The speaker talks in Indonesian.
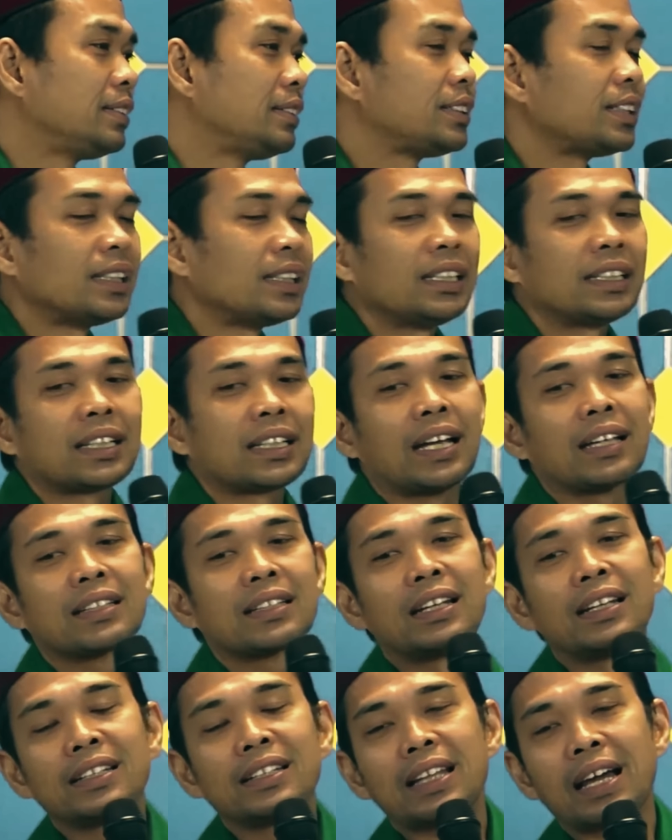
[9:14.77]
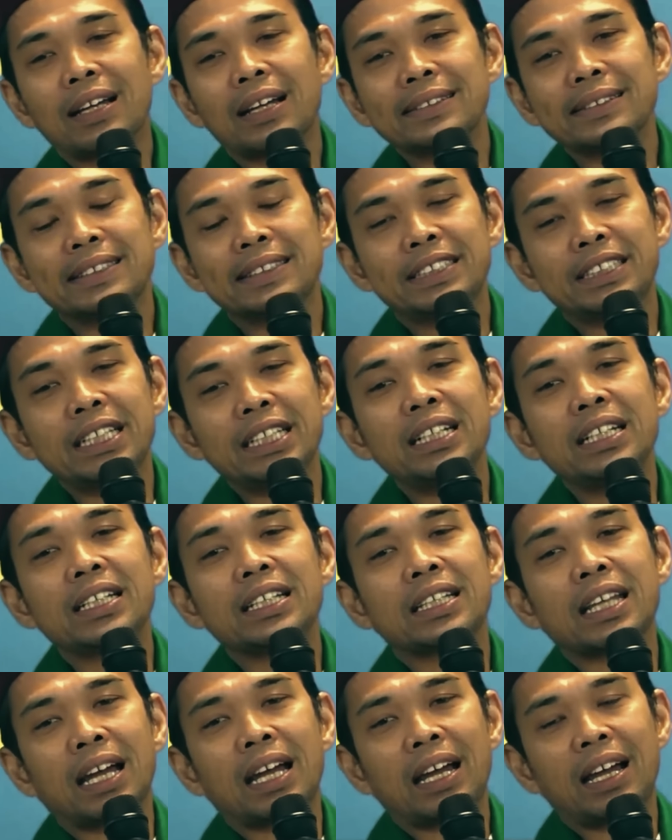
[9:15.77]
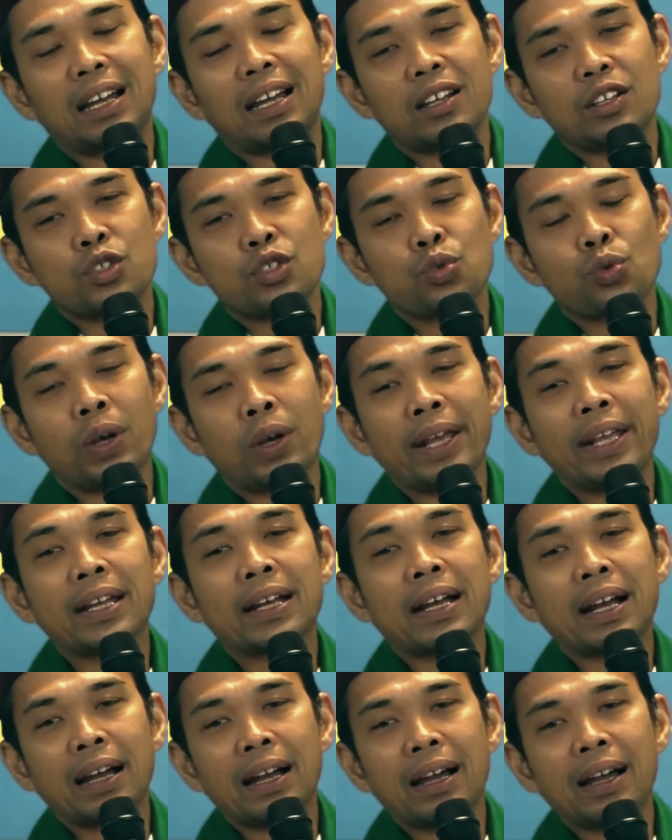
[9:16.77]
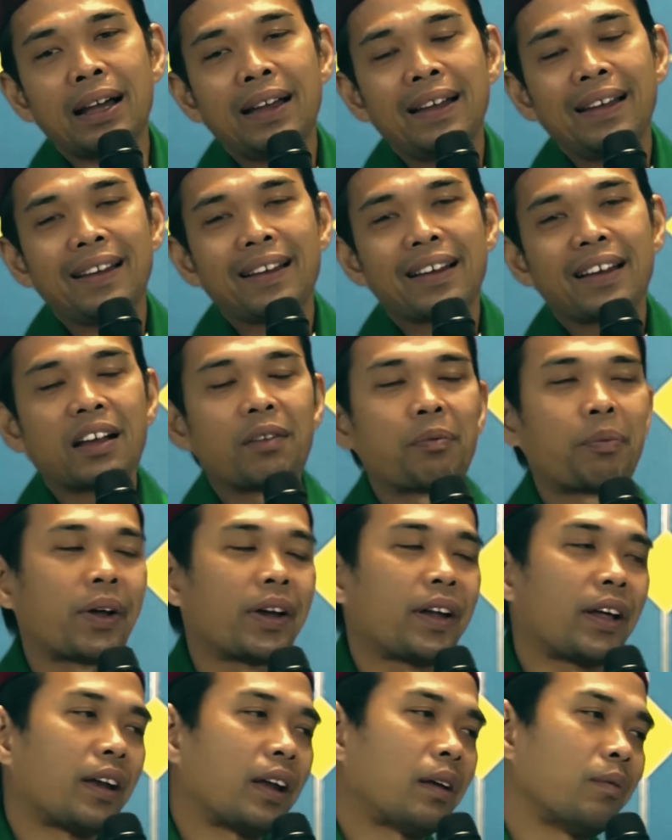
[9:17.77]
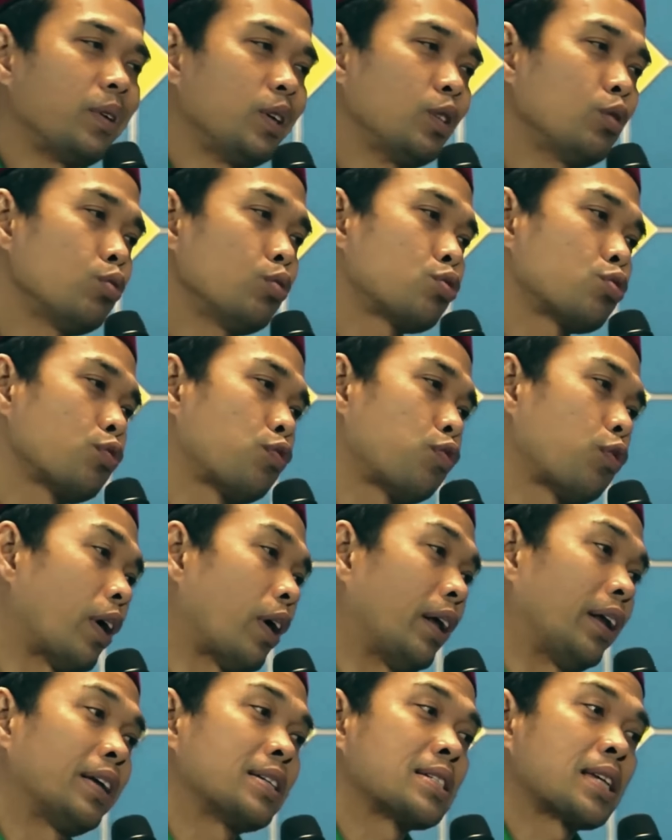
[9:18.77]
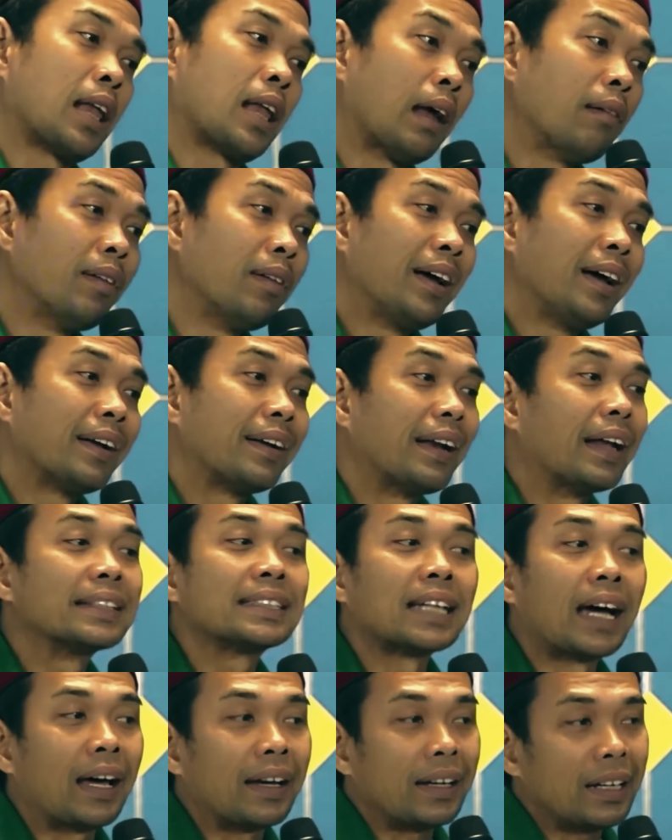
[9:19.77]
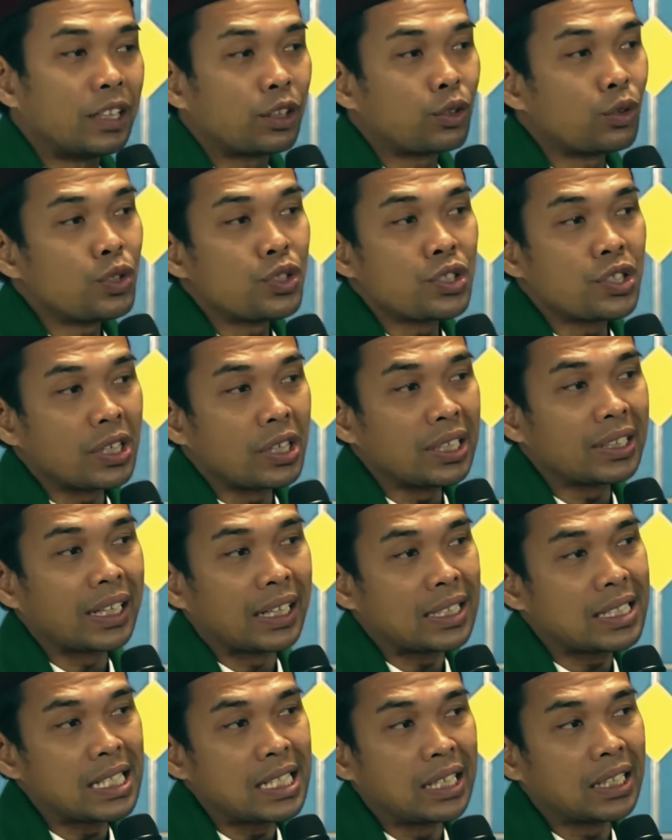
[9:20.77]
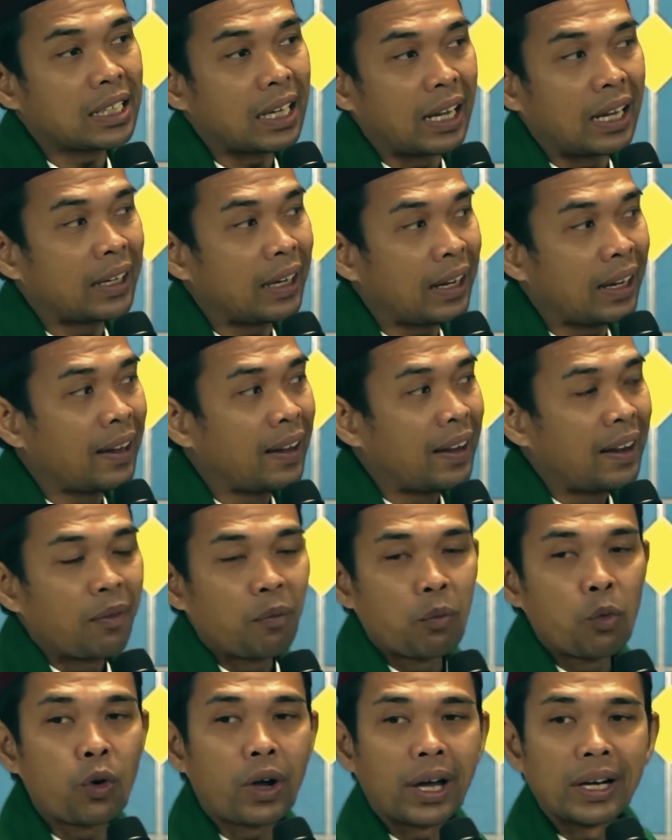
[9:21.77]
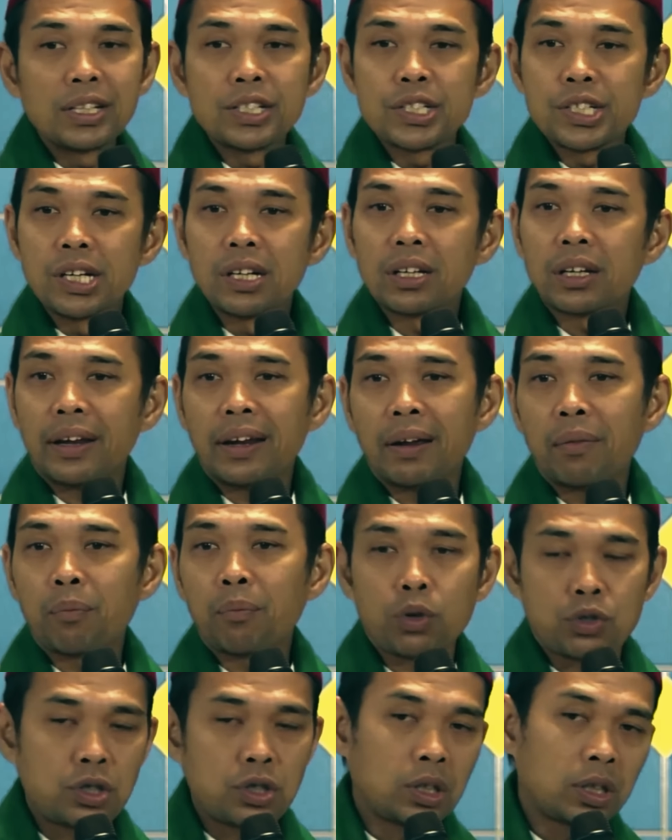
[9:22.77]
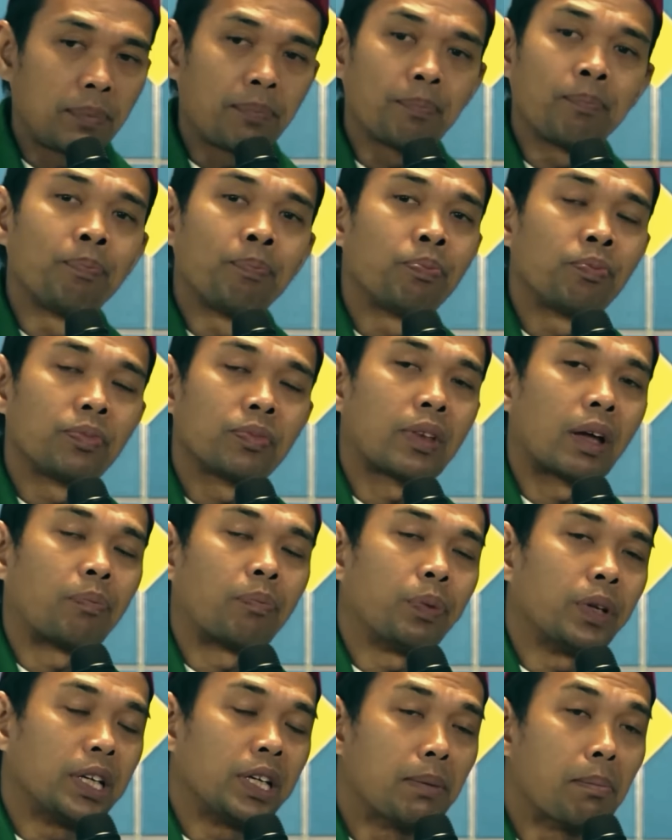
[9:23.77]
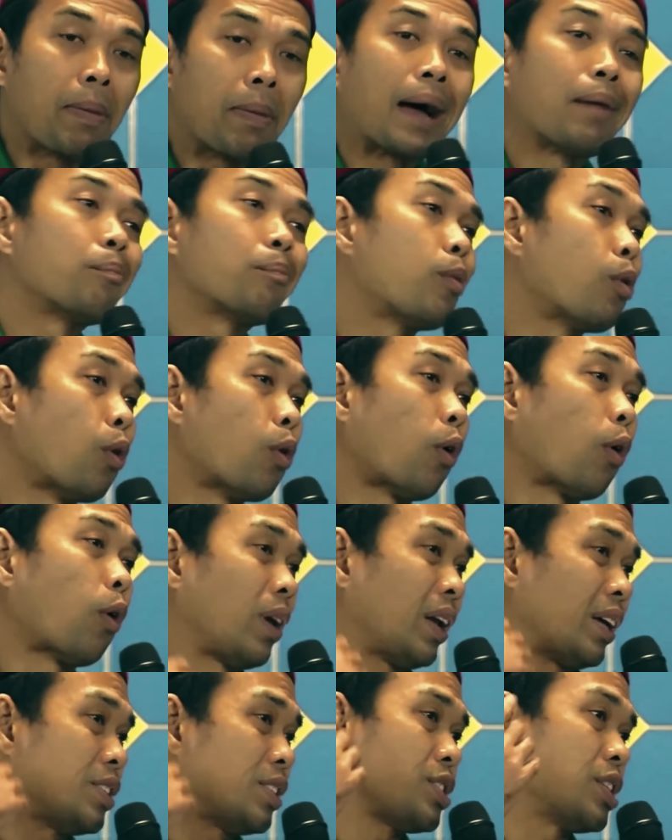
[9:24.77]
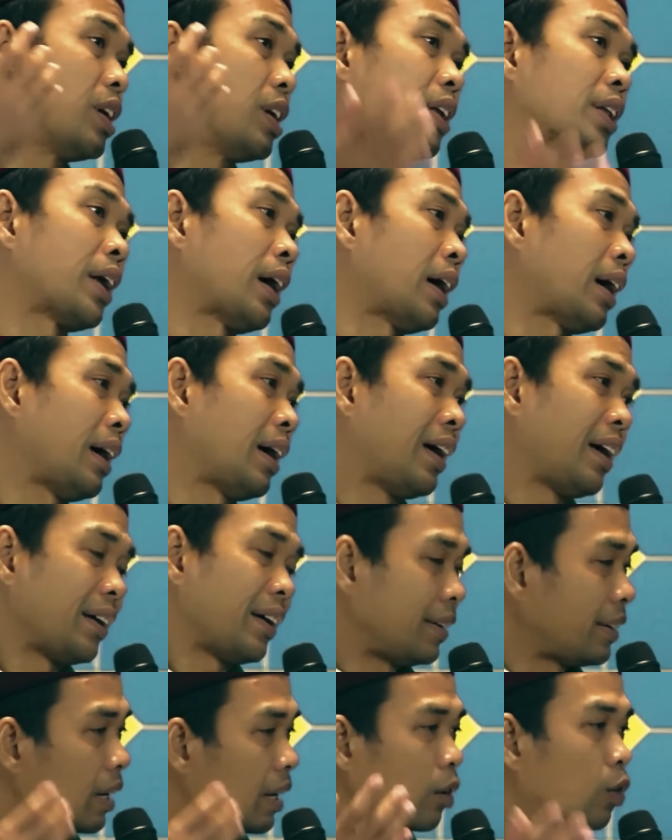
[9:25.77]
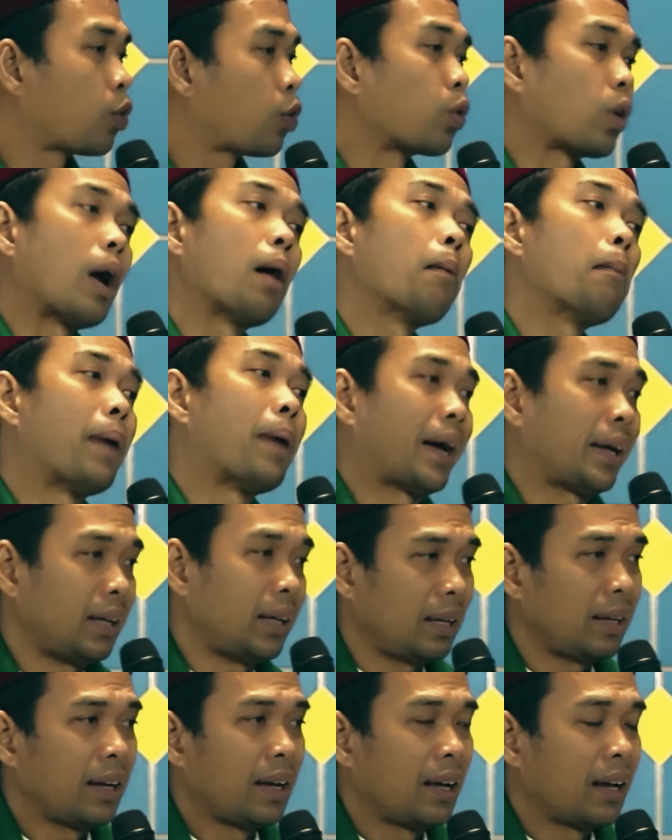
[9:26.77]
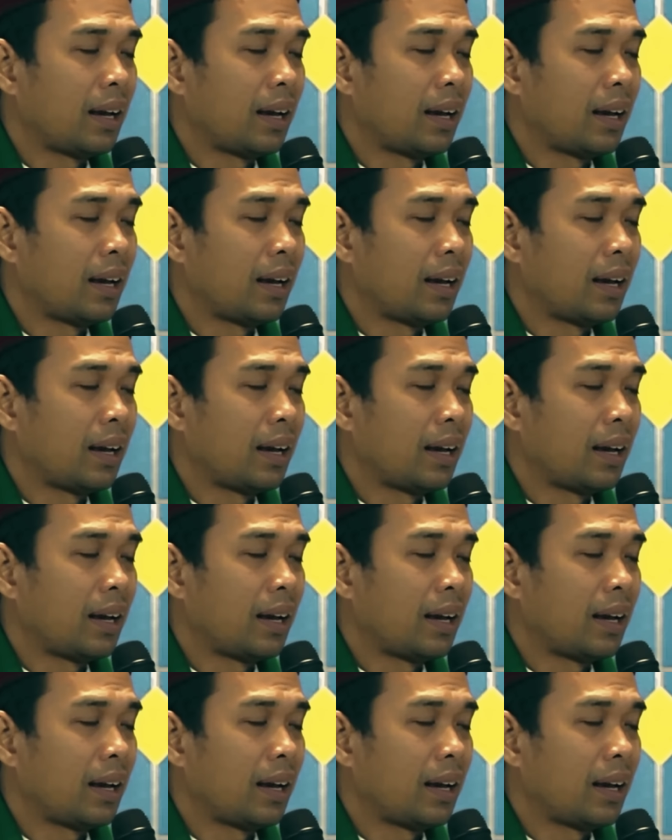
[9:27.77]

cerita tentang cinta Zulaikha kepada Nabi Yusuf alaihissalam dan saat itu cerita cintanya bukan cinta yang positif tapi dimabuk oleh cinta yang kurang baik